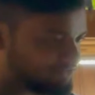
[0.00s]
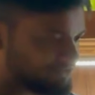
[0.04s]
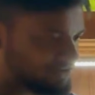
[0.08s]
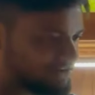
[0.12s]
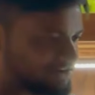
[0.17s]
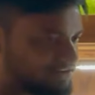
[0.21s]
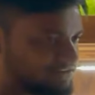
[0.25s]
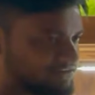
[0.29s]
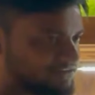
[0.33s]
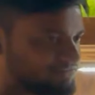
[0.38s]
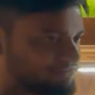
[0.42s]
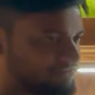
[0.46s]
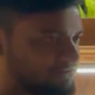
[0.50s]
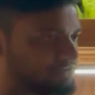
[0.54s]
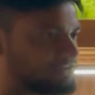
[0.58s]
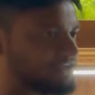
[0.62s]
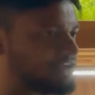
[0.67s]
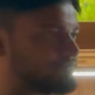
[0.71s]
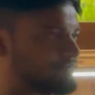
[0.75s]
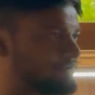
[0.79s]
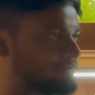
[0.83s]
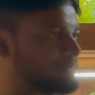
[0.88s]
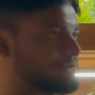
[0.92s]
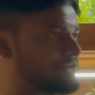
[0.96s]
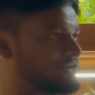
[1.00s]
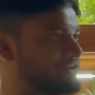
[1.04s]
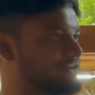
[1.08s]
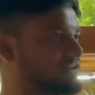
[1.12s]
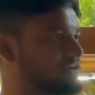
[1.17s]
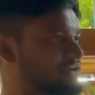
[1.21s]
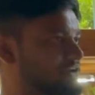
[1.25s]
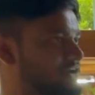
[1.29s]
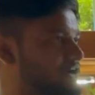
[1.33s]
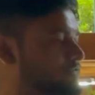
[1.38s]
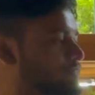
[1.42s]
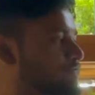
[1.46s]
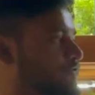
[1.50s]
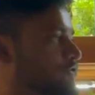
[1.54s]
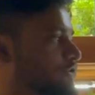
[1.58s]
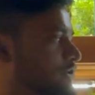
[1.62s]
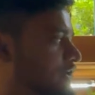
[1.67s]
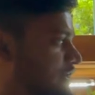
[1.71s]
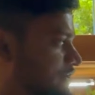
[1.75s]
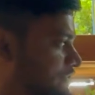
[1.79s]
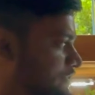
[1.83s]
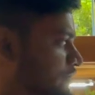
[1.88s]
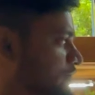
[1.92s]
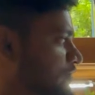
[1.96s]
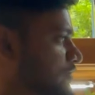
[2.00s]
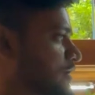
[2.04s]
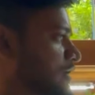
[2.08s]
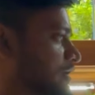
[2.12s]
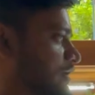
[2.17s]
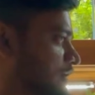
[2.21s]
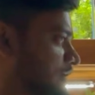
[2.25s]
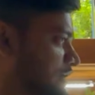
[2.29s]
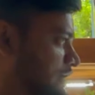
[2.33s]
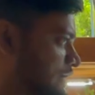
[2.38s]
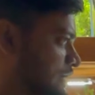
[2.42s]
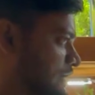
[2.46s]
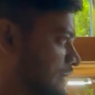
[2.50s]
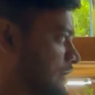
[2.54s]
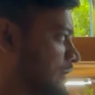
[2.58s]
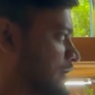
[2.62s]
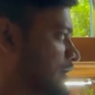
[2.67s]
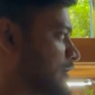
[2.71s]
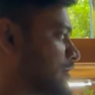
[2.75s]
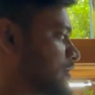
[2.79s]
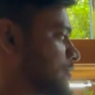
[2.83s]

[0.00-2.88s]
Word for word: definitely definitely that will be really great for the other uh,